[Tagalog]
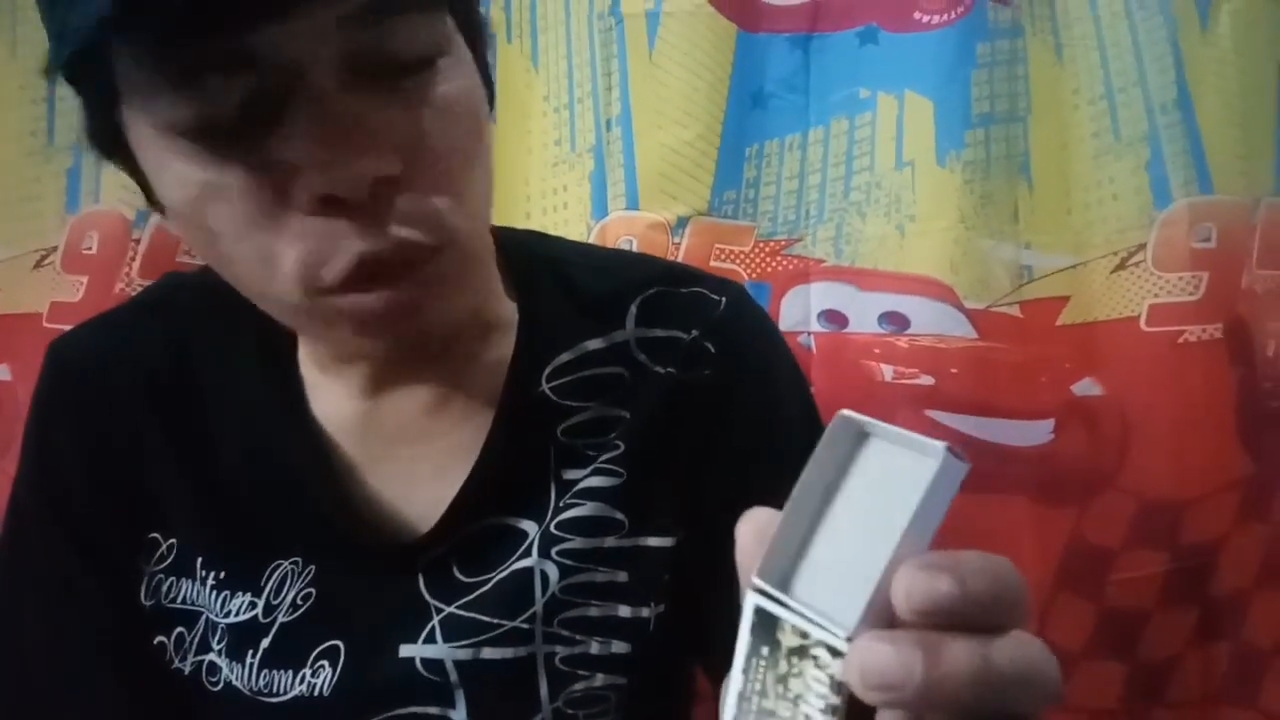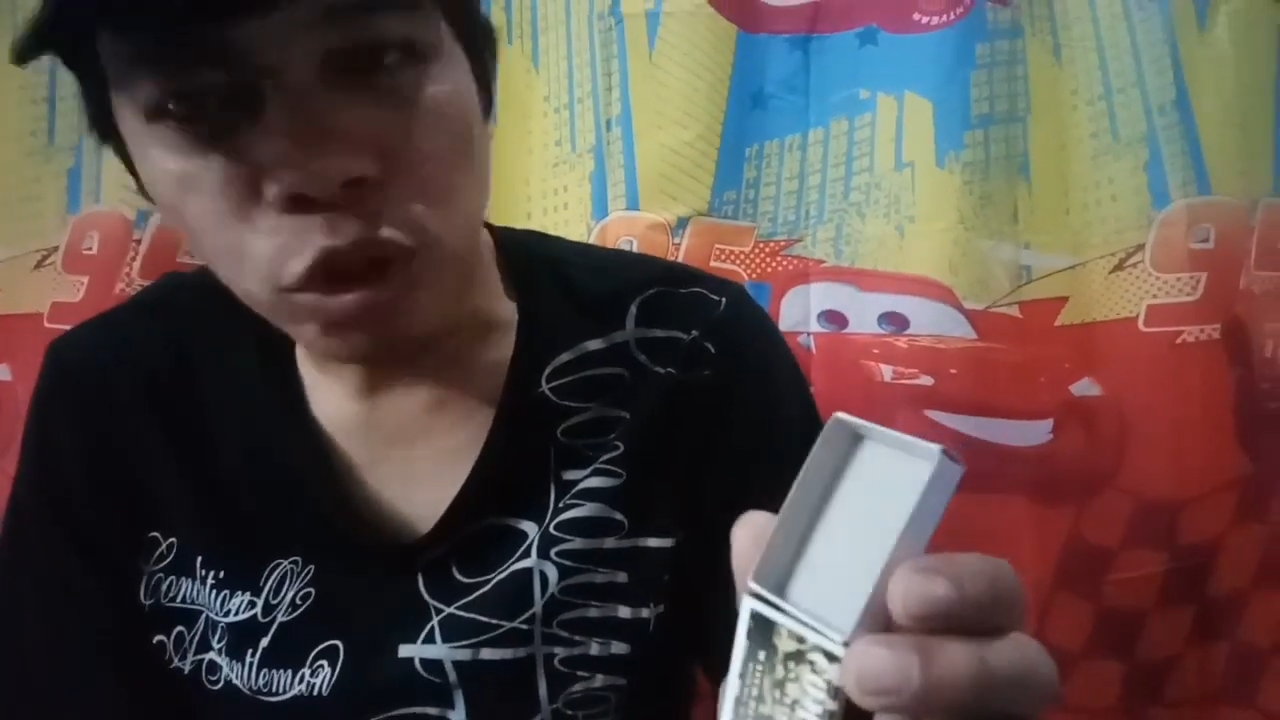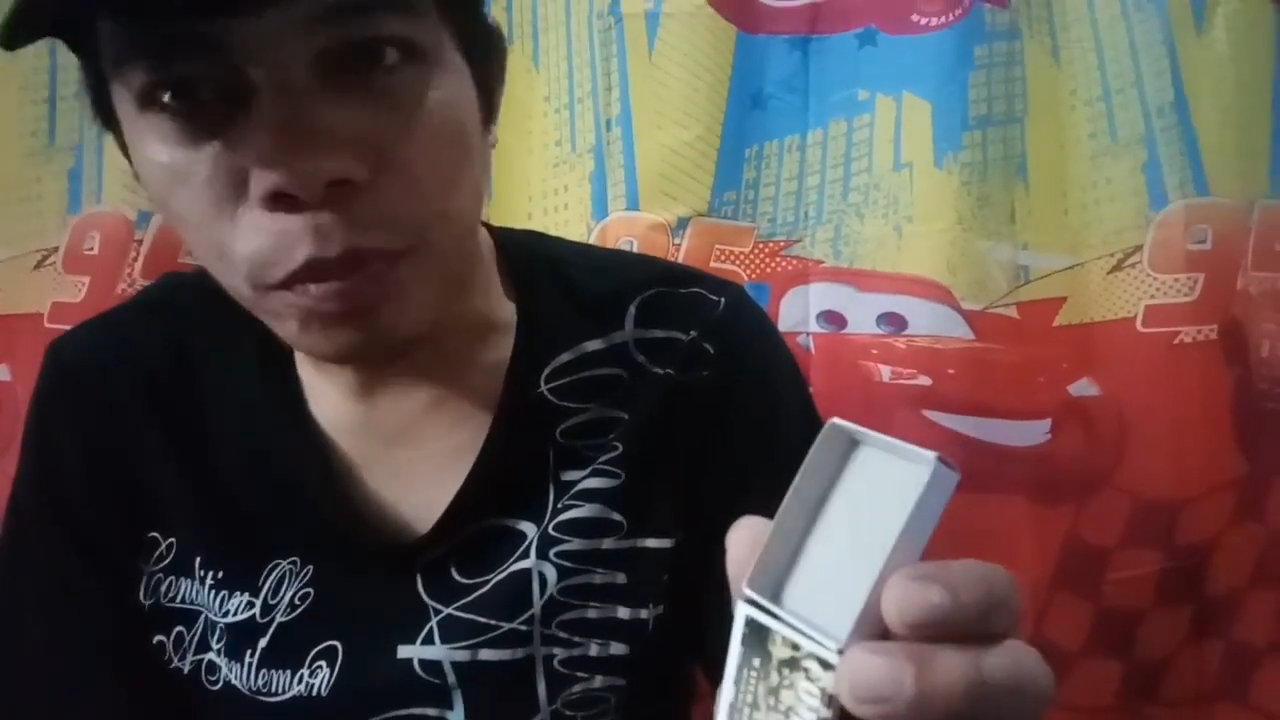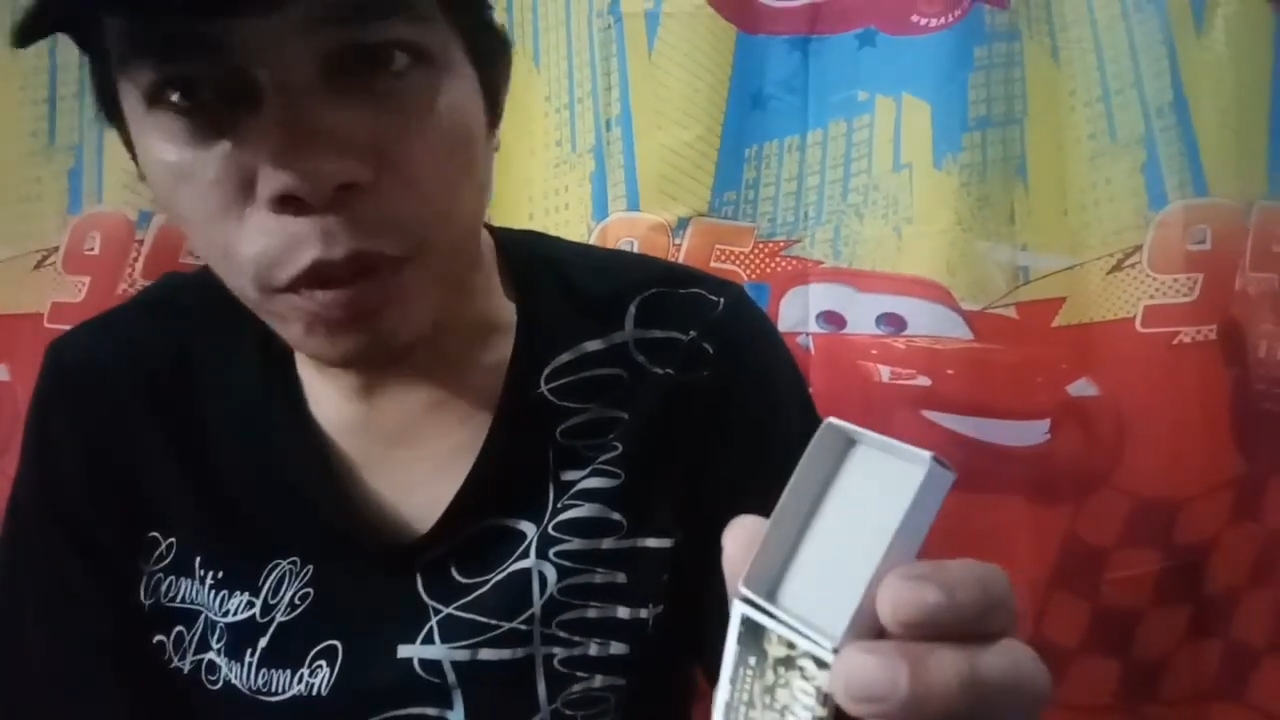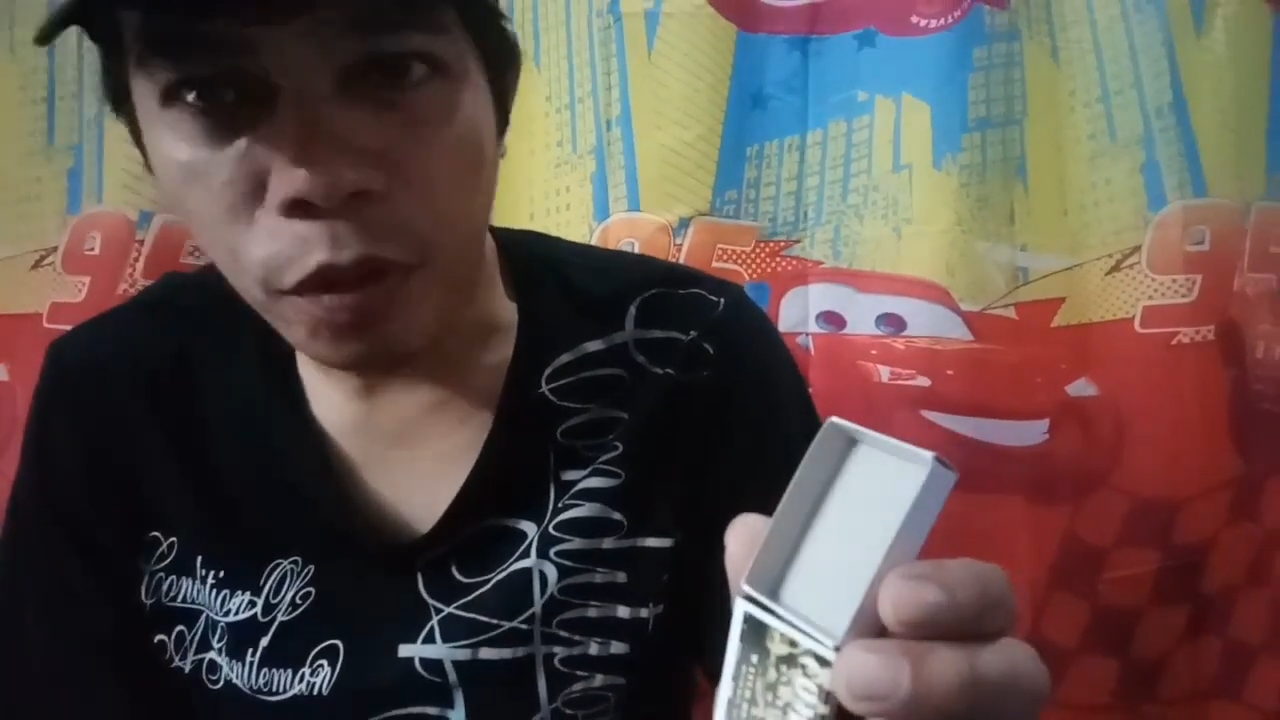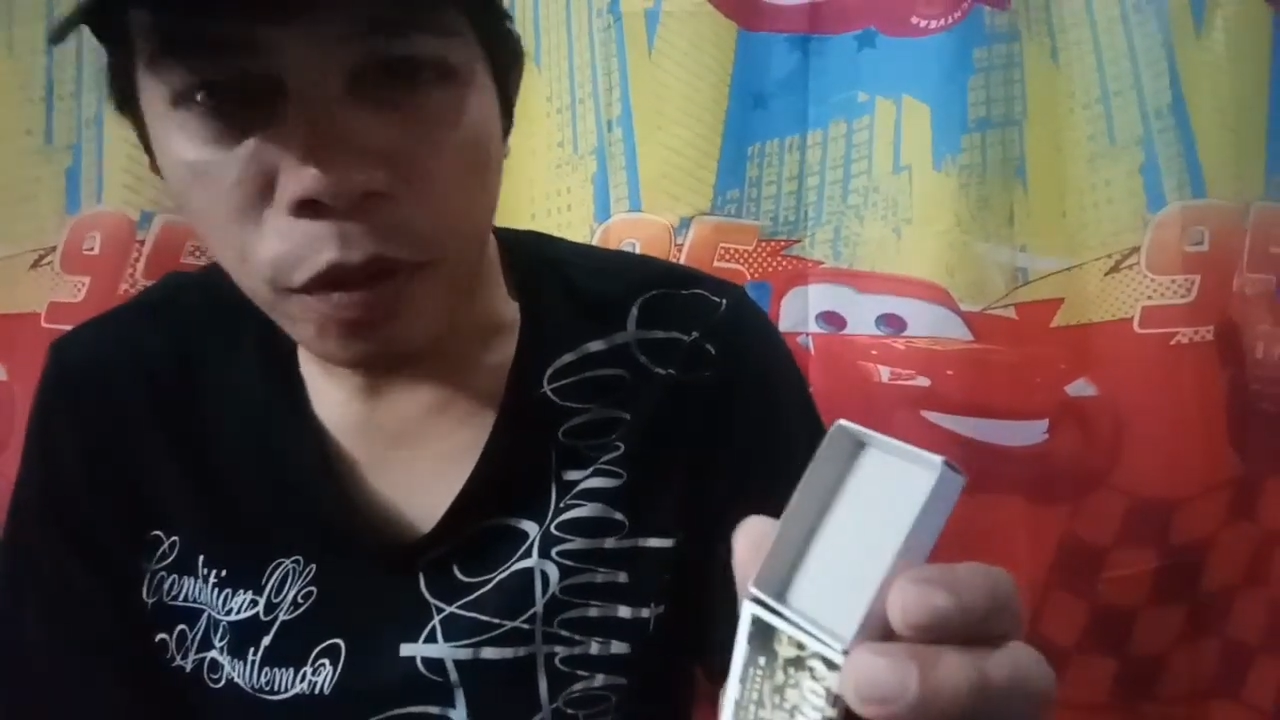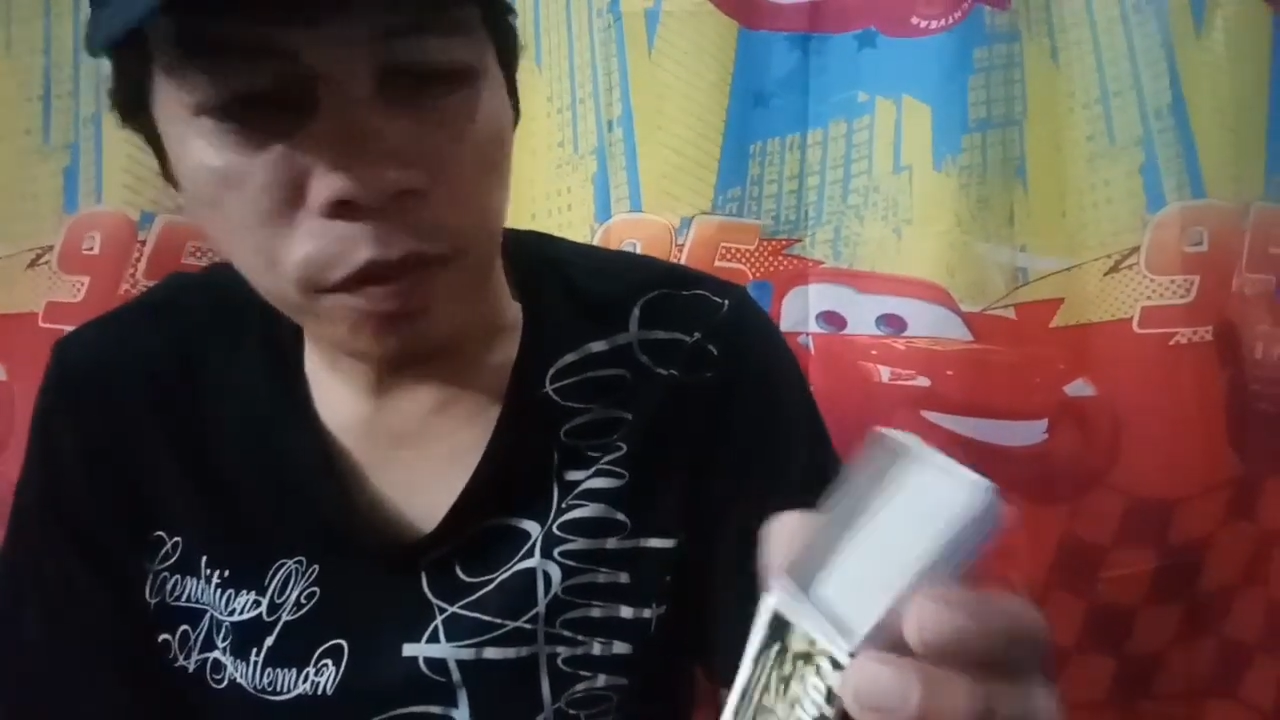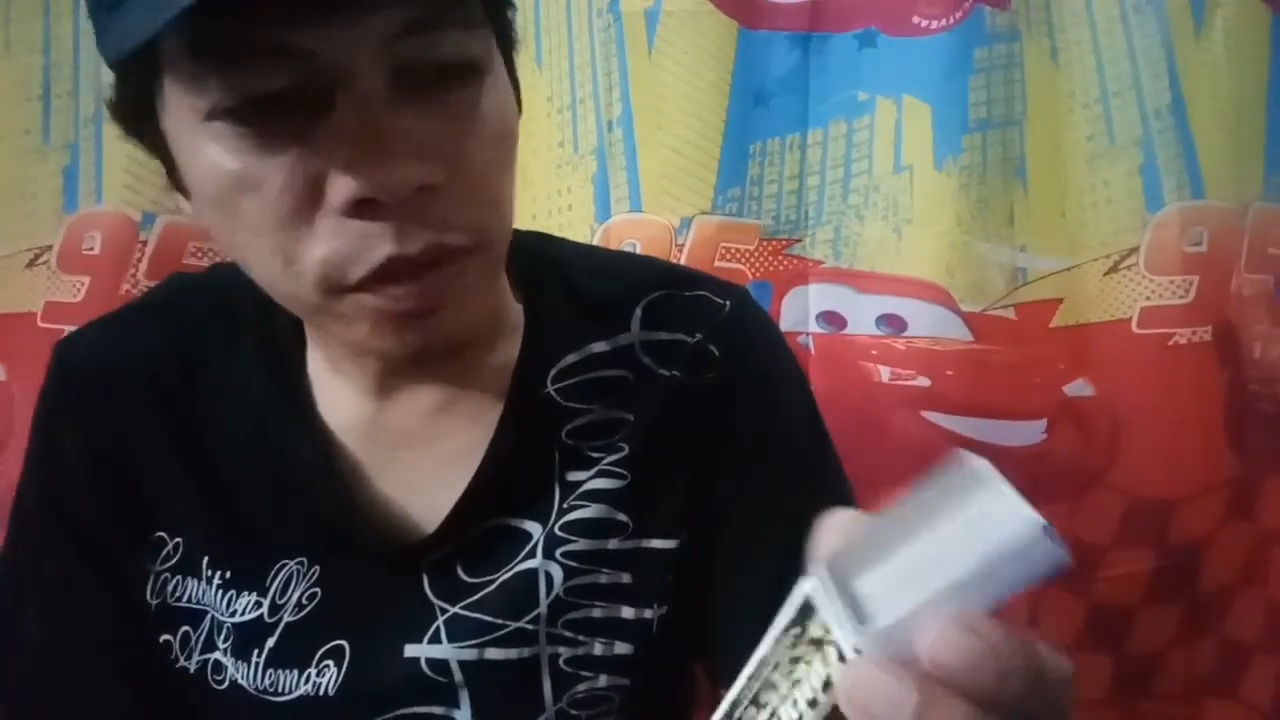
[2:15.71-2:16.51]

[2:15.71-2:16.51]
posporo